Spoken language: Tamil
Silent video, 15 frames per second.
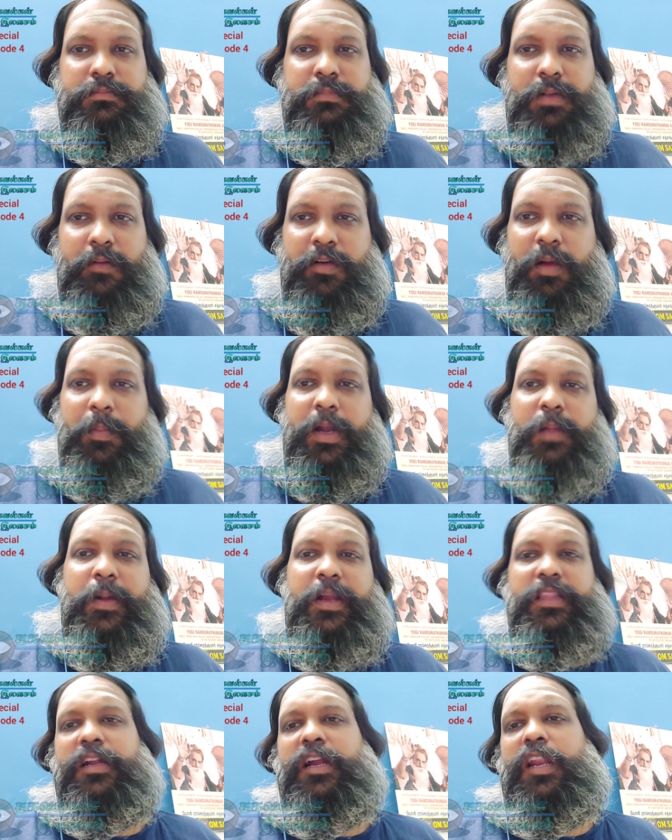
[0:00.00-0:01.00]
அவங்க பாட்டு
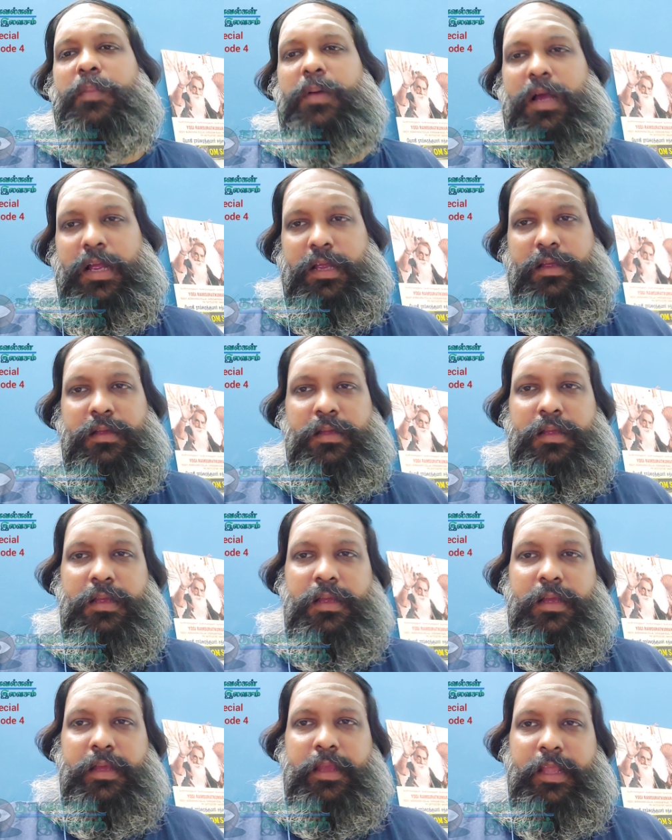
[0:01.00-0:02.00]
படுத்துக்கிட்டு இருப்பாங்க
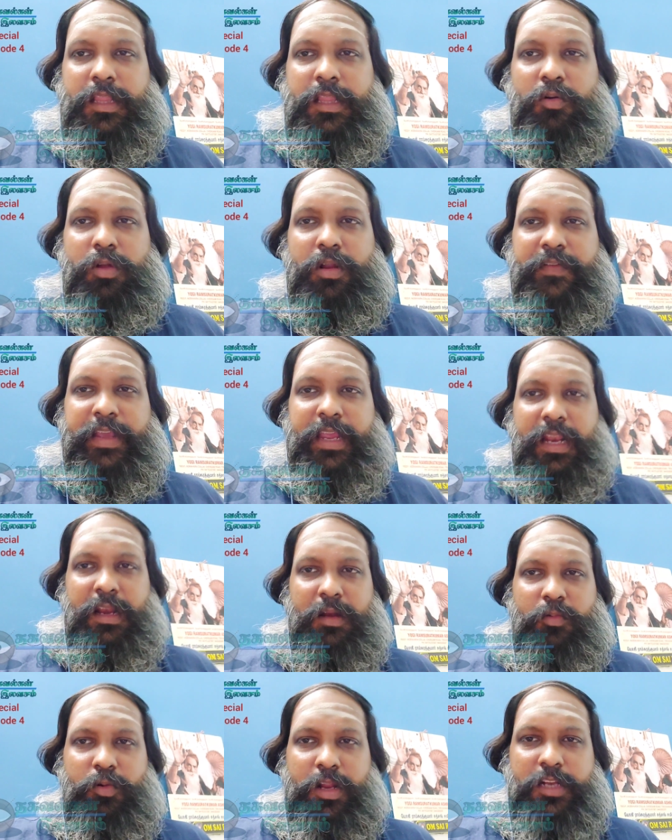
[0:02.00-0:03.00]
எந்த ஒரு வெயில்
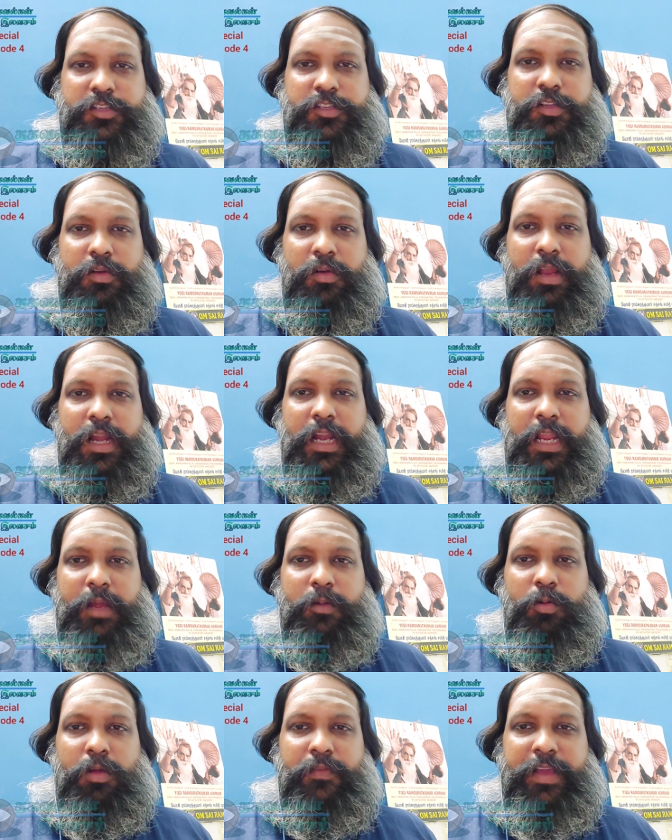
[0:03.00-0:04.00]
உணர்ச்சியோ இல்லாட்டி
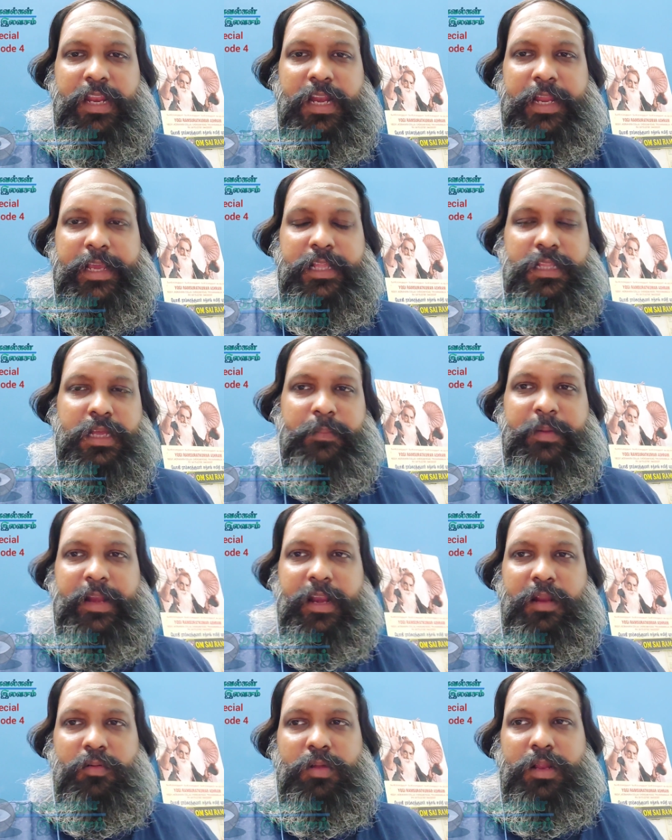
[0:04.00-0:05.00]
இவ்வளோ வெயில் அடிக்குது
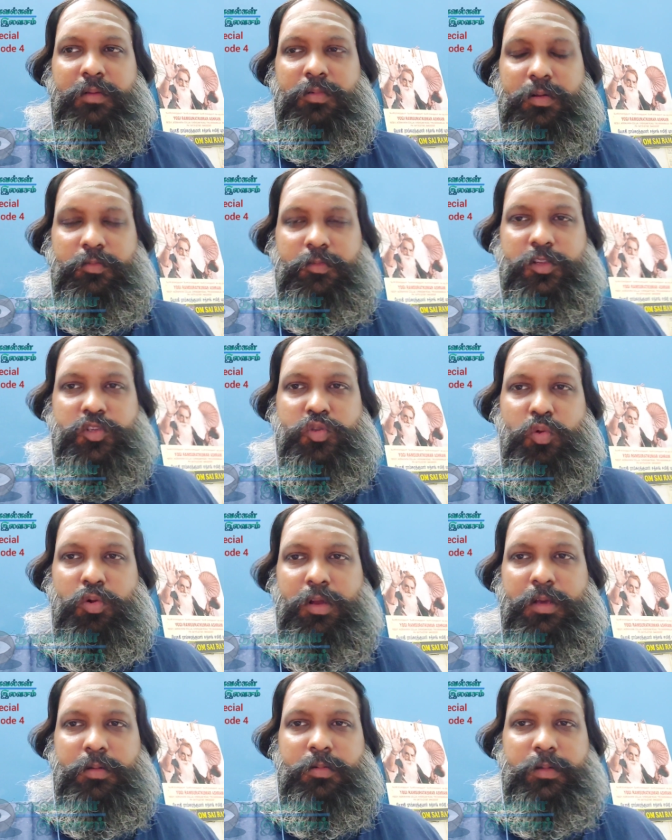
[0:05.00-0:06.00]
அப்படின்ற ஒரு ஒரு ஒரு
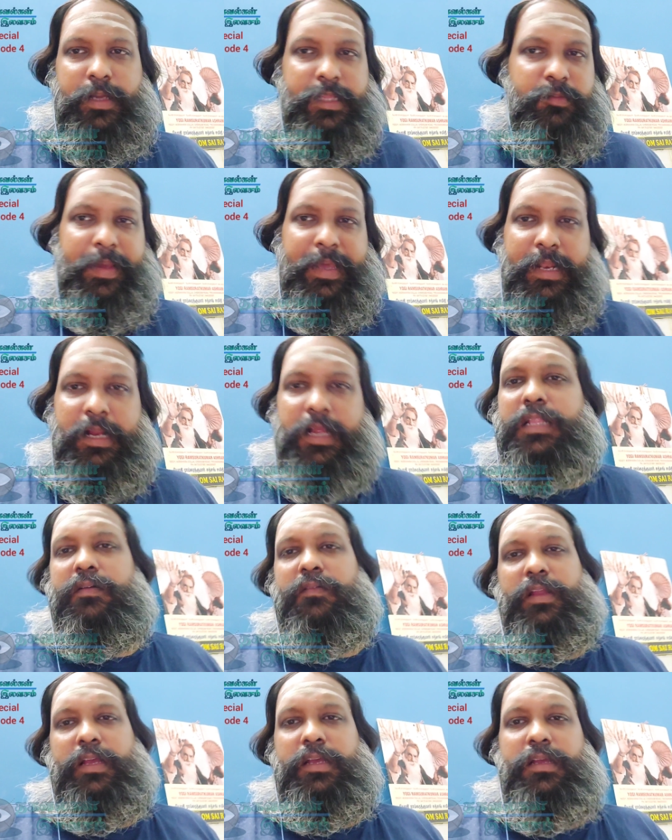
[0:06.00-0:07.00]
சூடு எதுவுமே இருக்காது
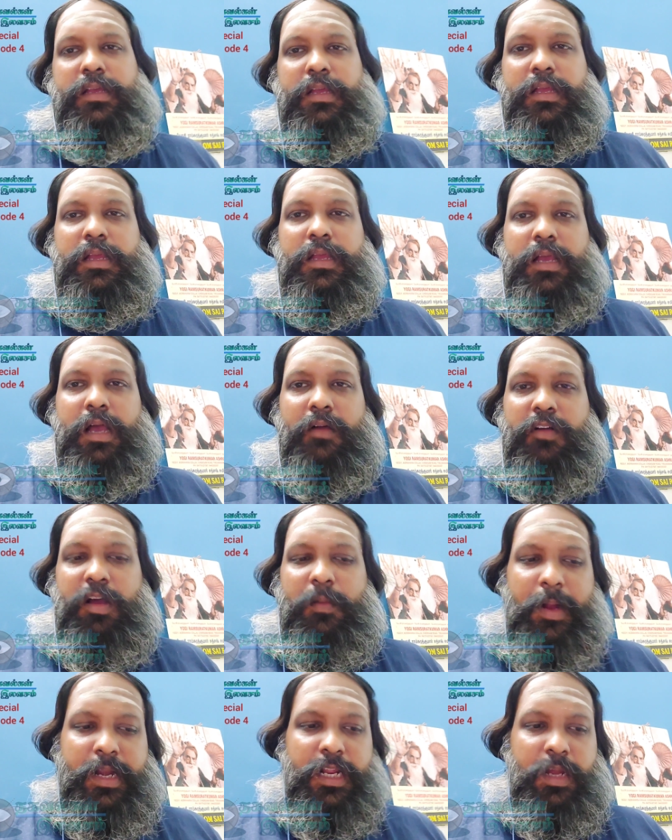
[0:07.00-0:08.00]
அவங்களுக்கு அவங்க
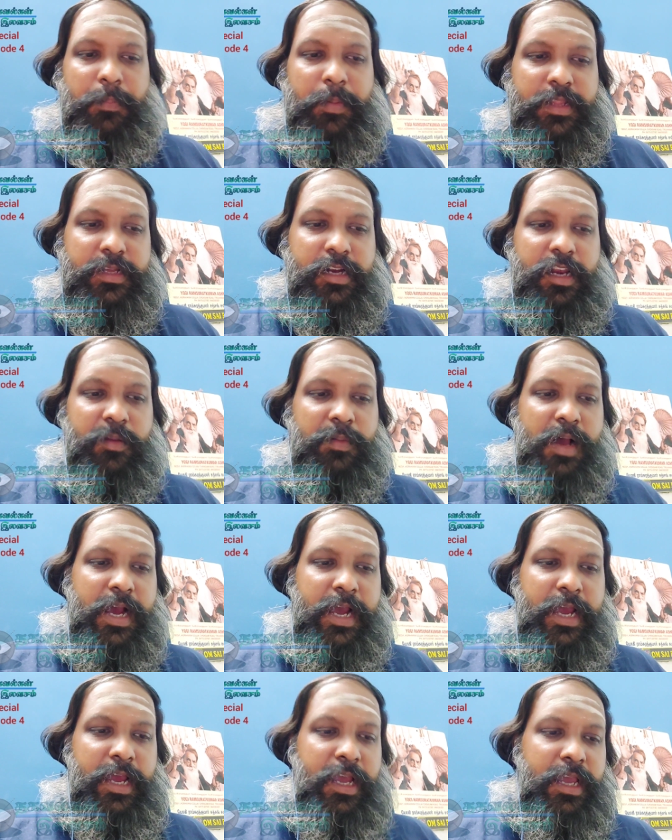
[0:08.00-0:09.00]
பாட்டுக்கு படுத்துக்கிட்டு இருப்பாங்க
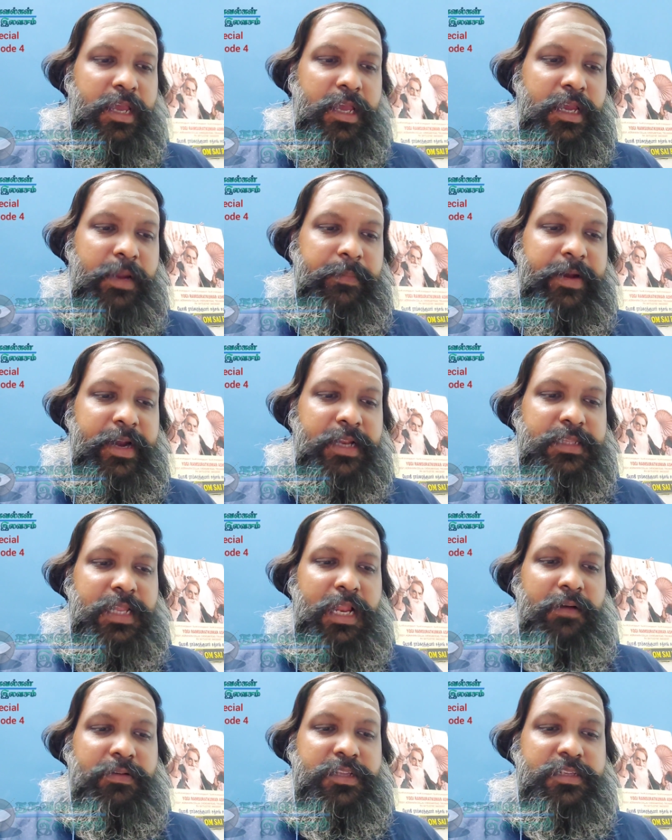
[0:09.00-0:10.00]

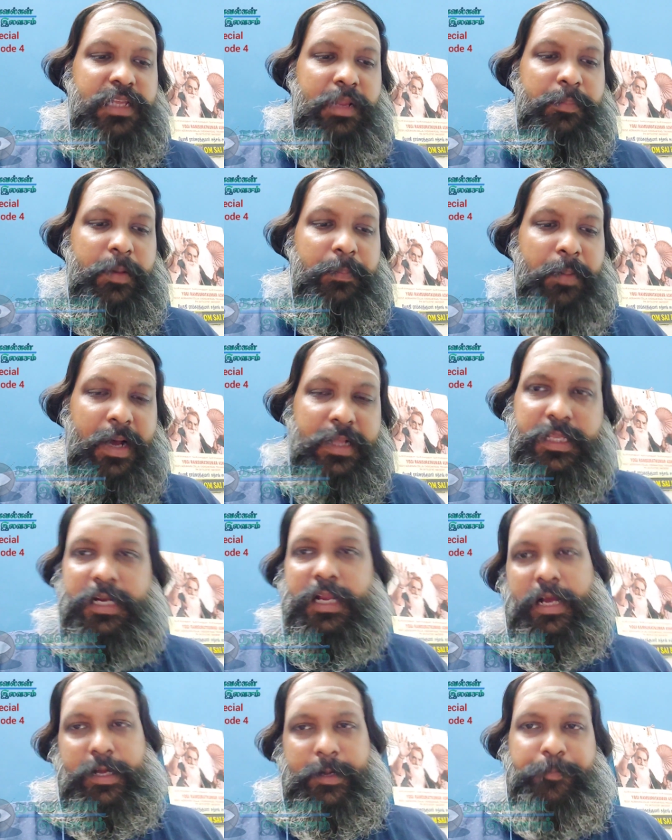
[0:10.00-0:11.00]
இப்படின்றதெல்லாம் வந்து சில பேர்
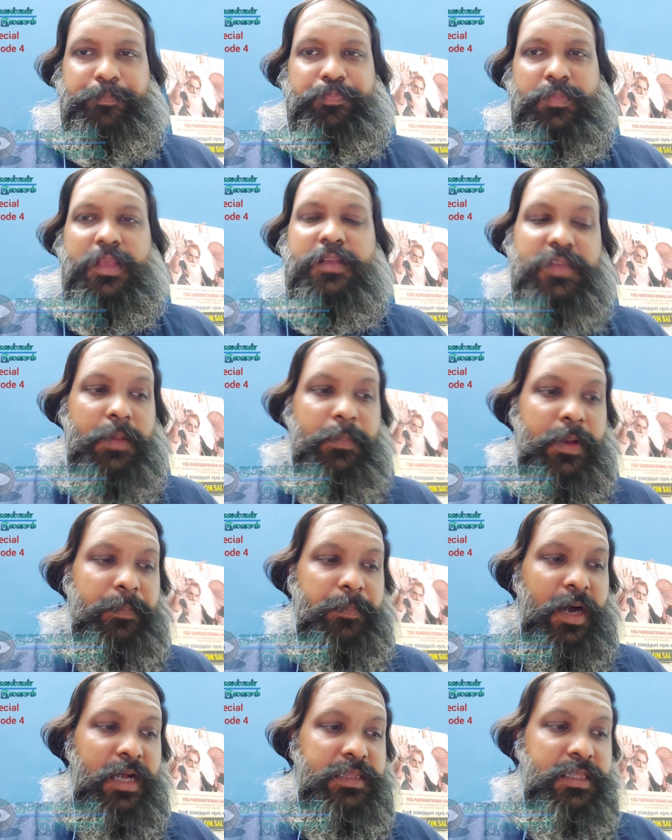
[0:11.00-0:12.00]
பார்த்துருக்காங்க சில பேர்
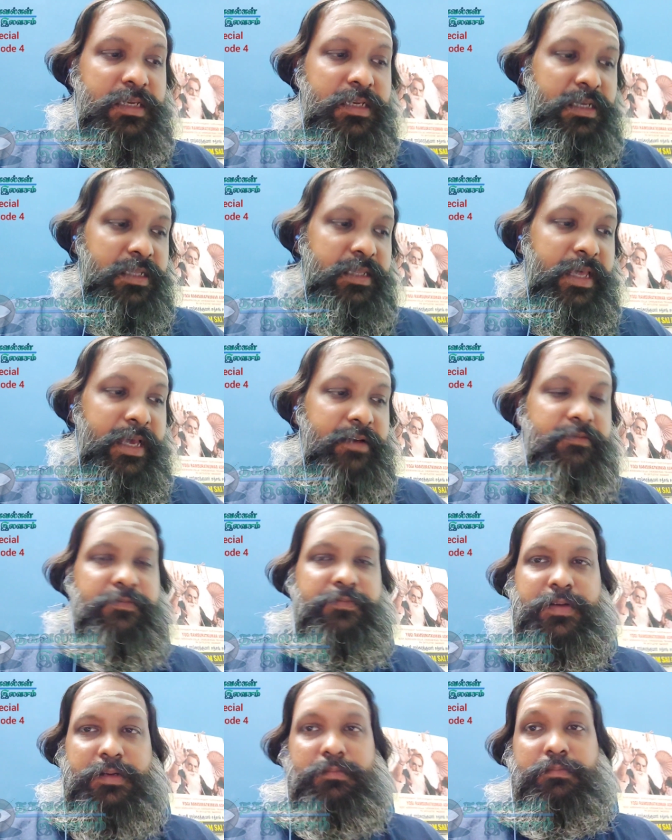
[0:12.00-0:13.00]
பார்த்துட்டு தே ஹவ்
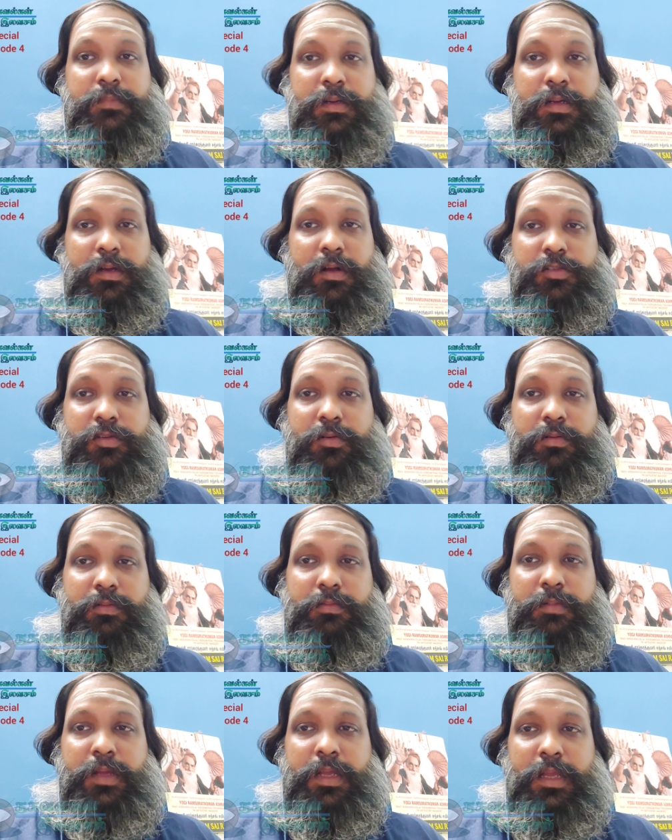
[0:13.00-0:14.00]
ஆல்சோ
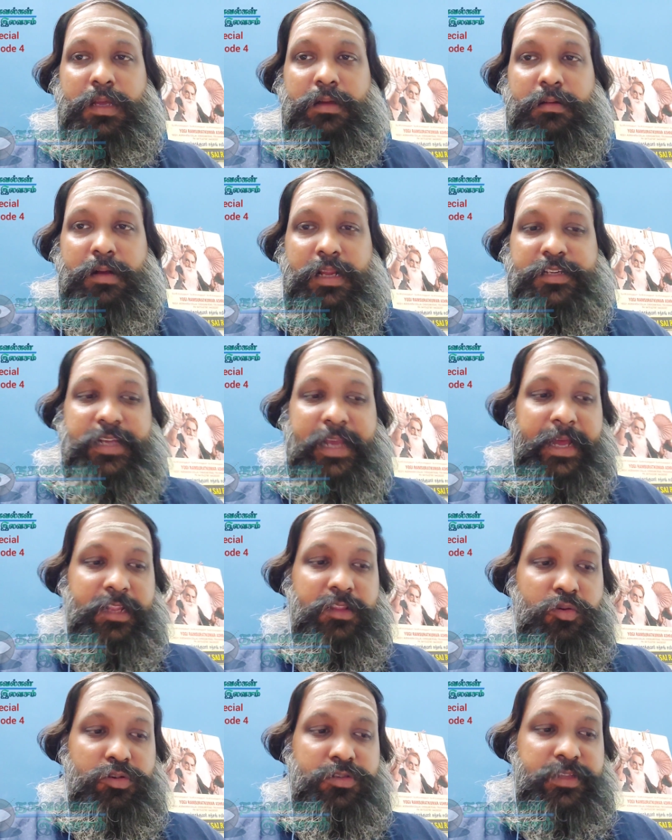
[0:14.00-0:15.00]
லைக் ஷேர்
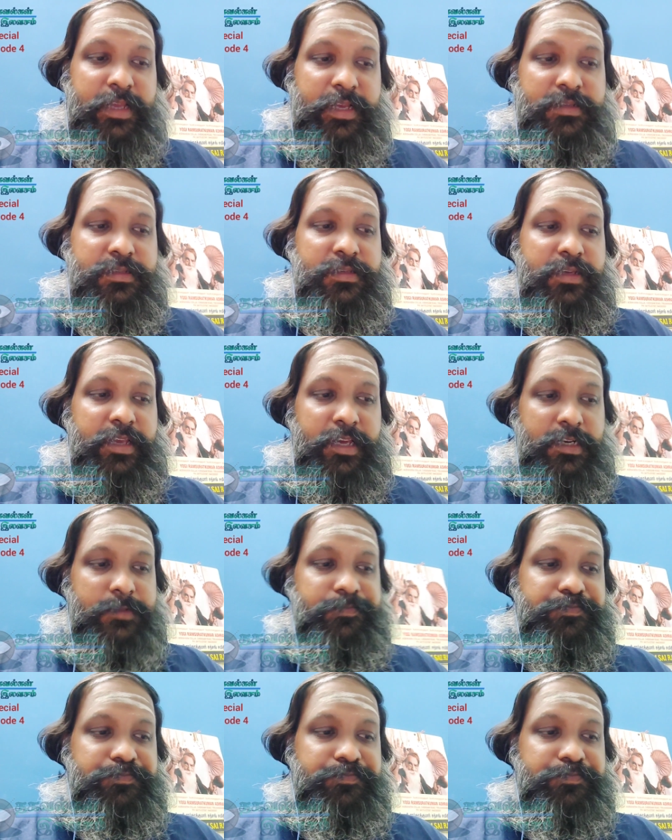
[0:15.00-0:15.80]
தோஸ் திங்ஸ் ஹியர்